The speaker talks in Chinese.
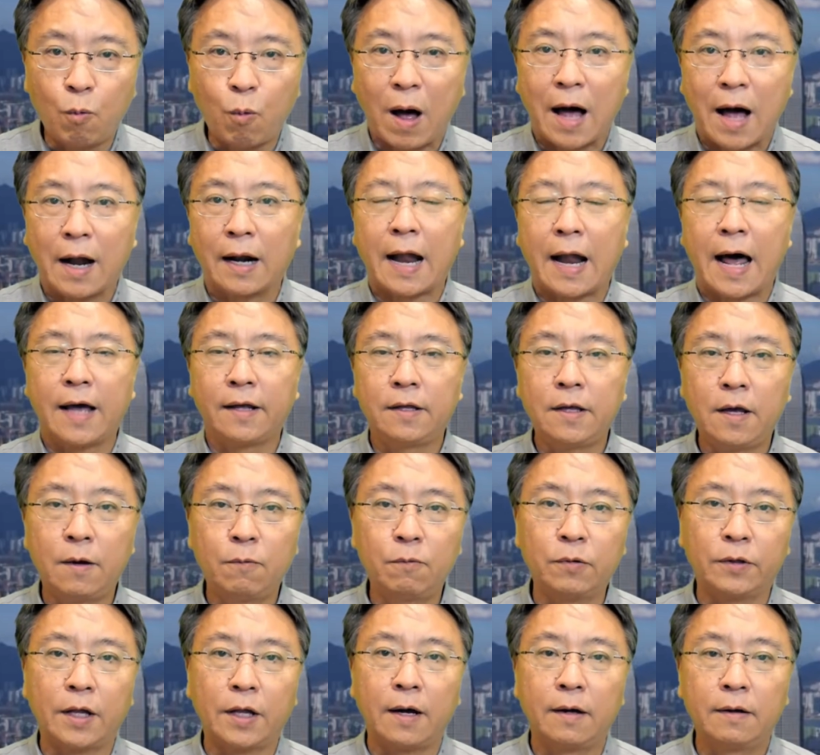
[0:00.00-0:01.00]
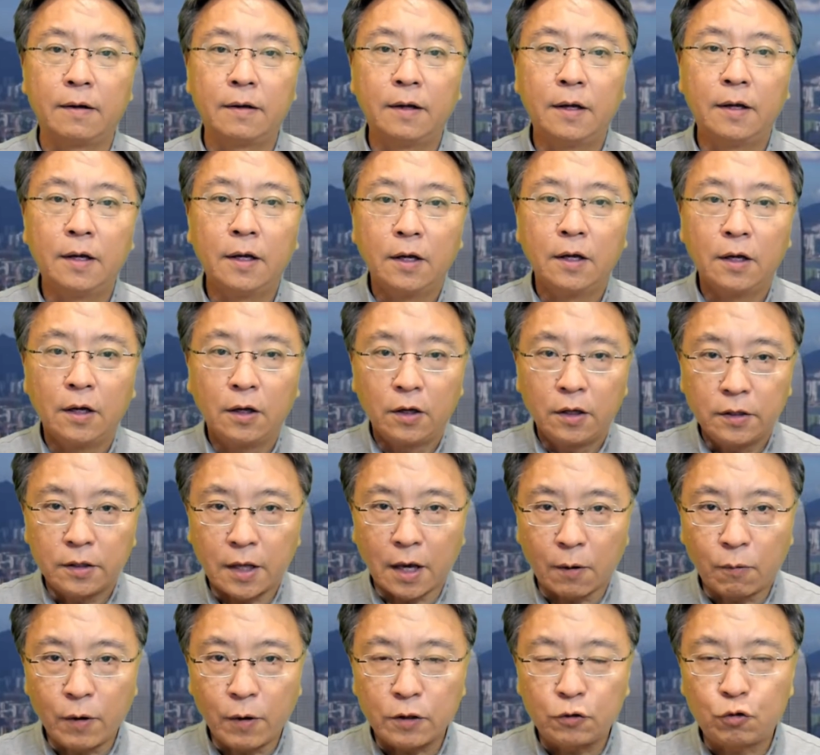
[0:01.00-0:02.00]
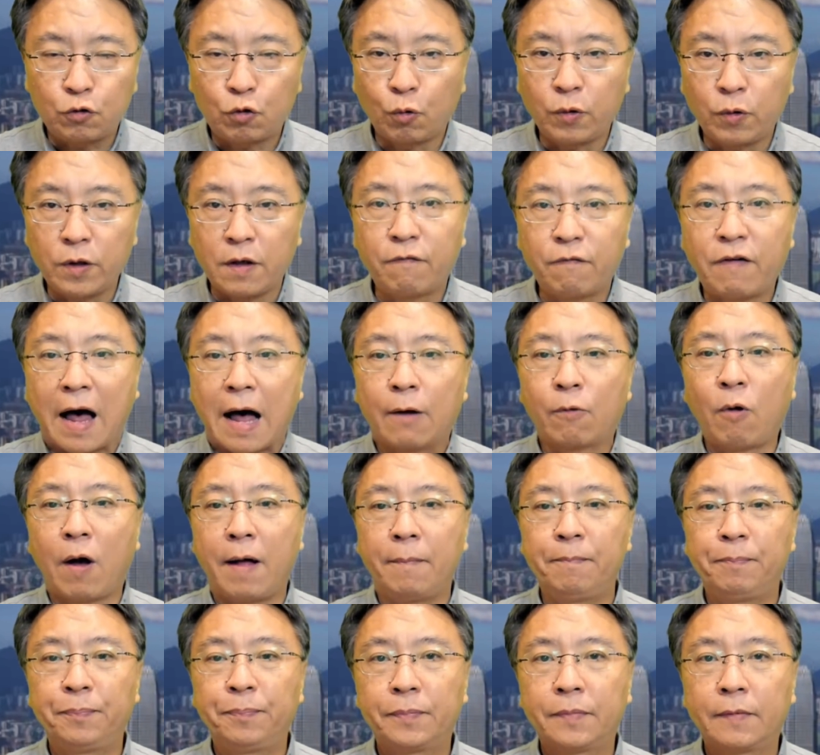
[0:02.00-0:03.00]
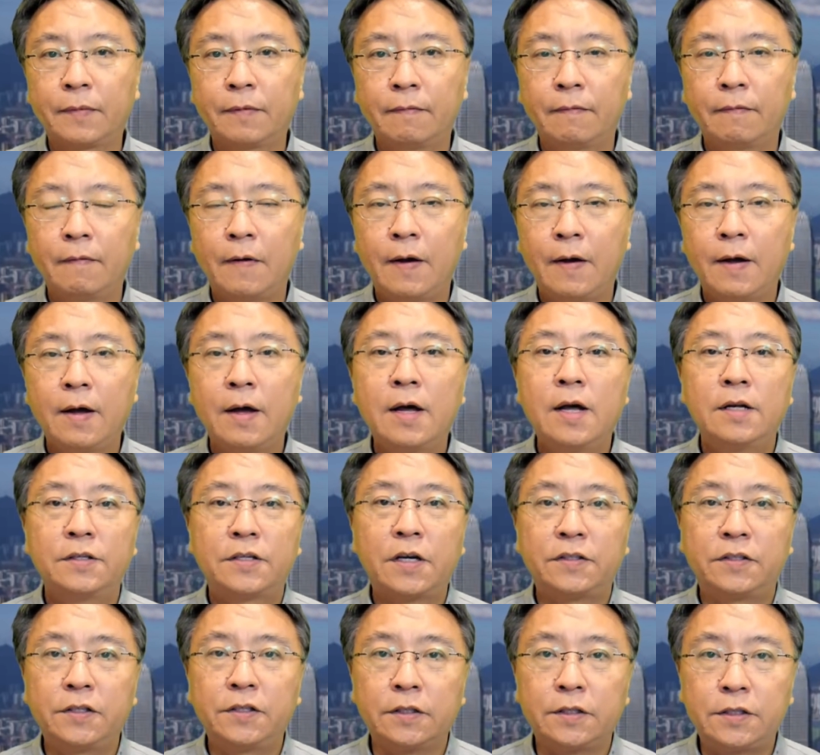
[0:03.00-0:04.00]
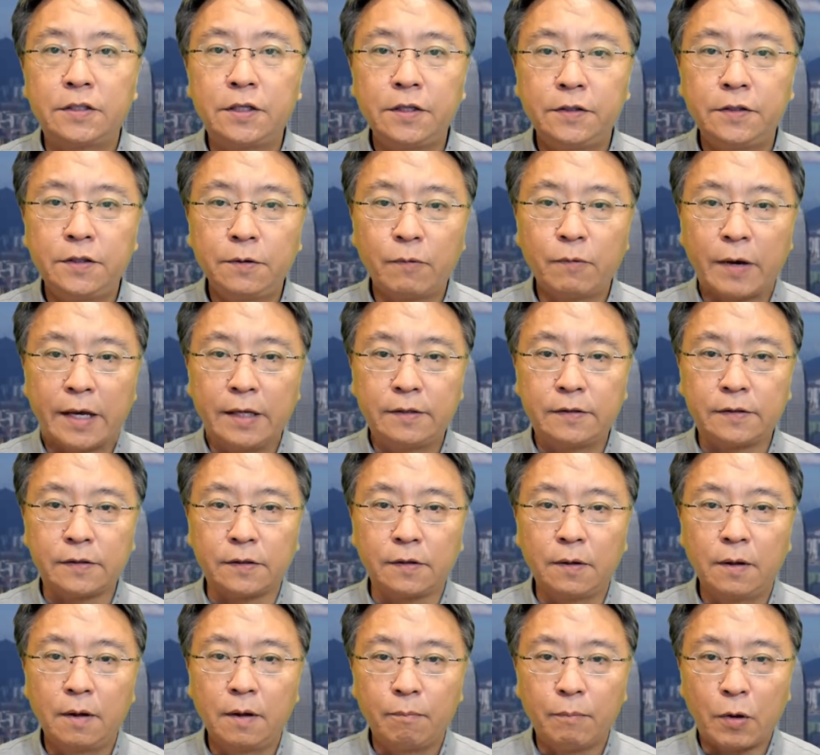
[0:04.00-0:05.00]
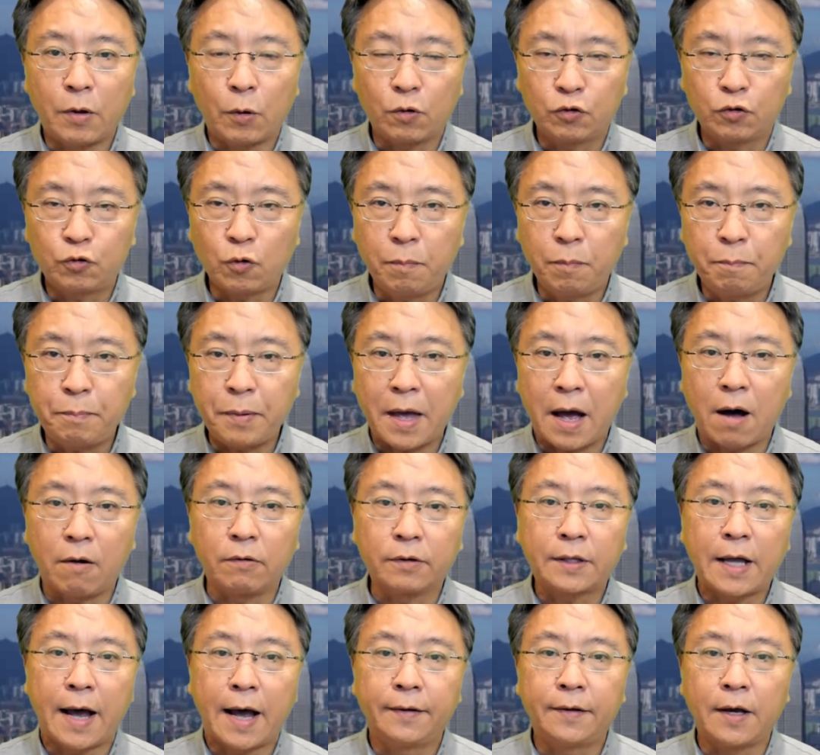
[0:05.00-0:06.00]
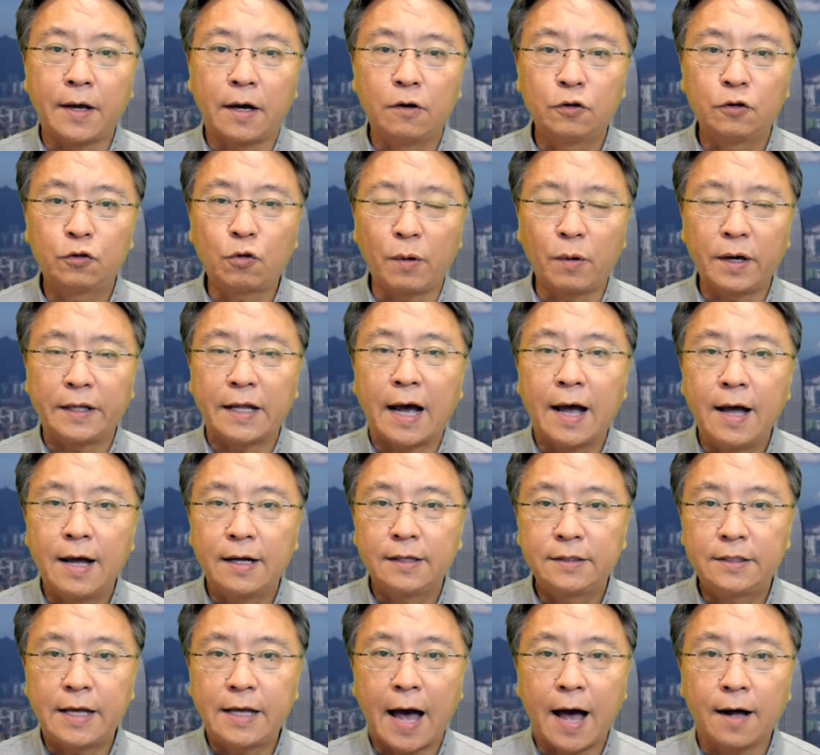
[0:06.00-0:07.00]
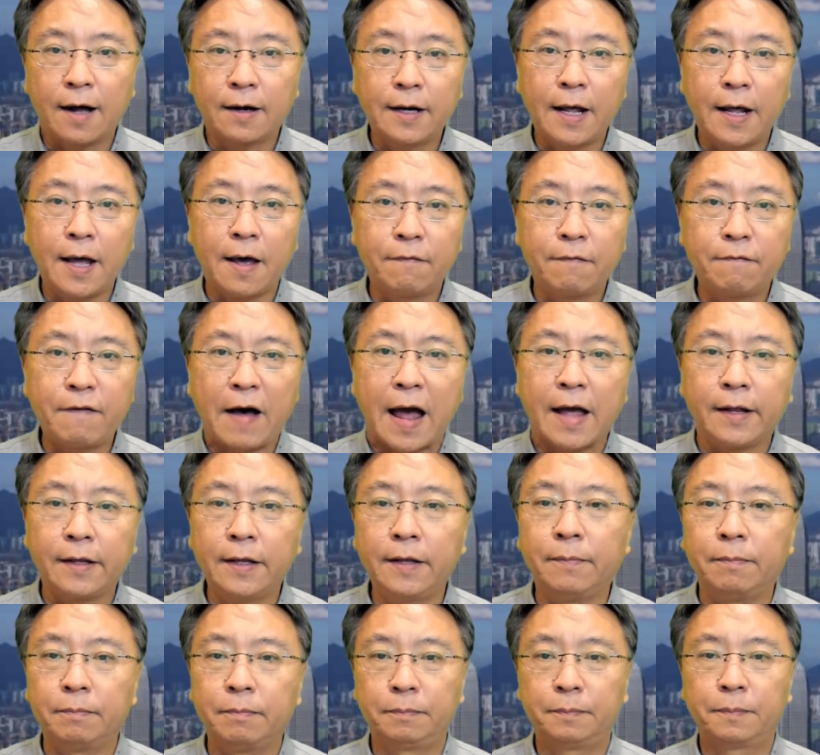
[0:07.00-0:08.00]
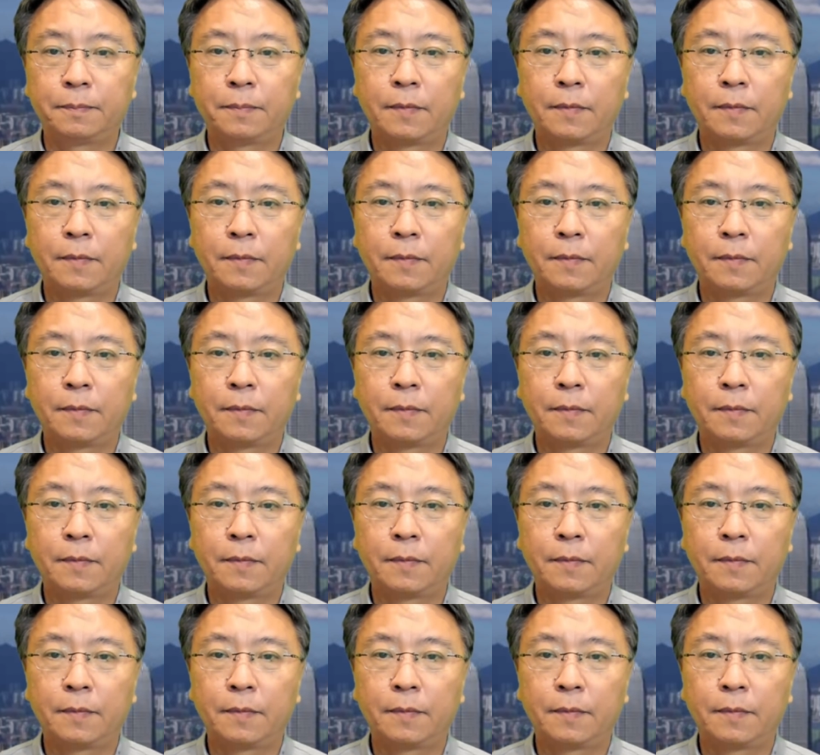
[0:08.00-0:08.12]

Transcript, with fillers: 往来业务的，也会处以罚款。这是迄今为止美国所表态的所谓的强烈反应。